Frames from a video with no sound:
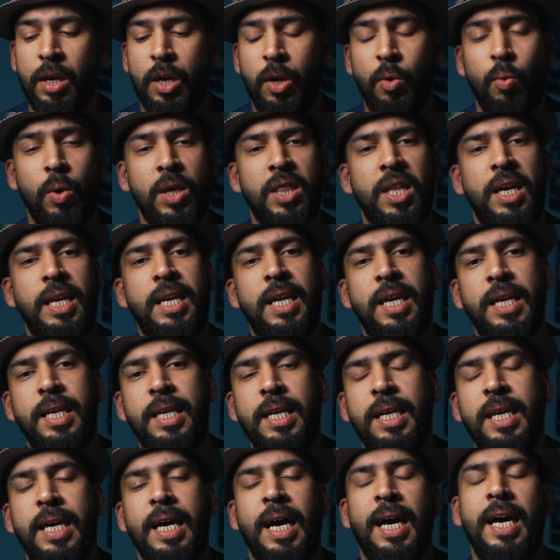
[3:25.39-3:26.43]
الوضع
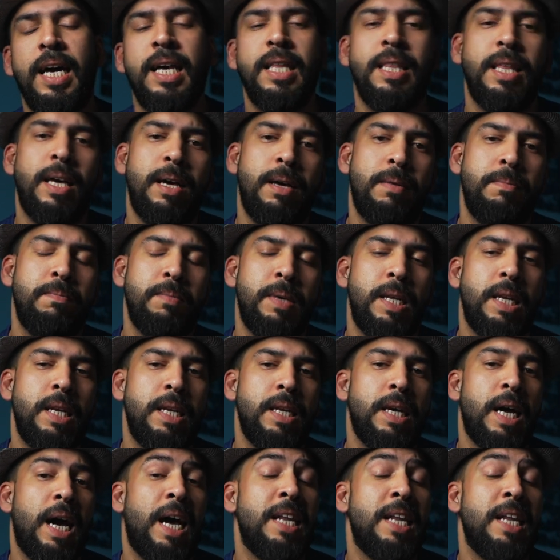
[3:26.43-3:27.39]
الليلي هذا من